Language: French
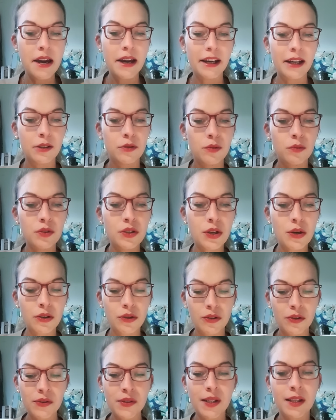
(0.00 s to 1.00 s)
Et donc, euh,
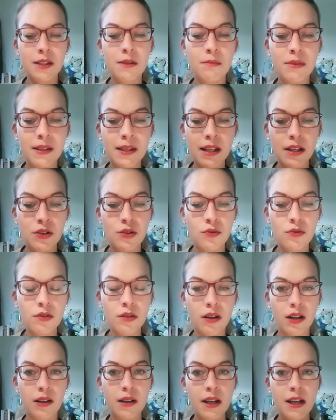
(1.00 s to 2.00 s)
dans cette mise à
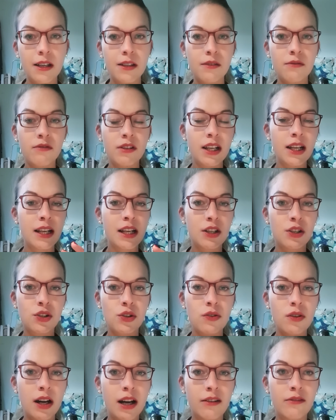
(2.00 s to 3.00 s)
jour, si vous voulez, les
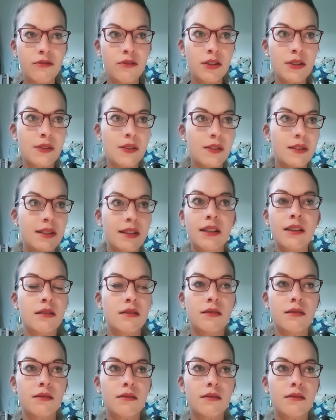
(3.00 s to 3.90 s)
gens, avant, ils étaient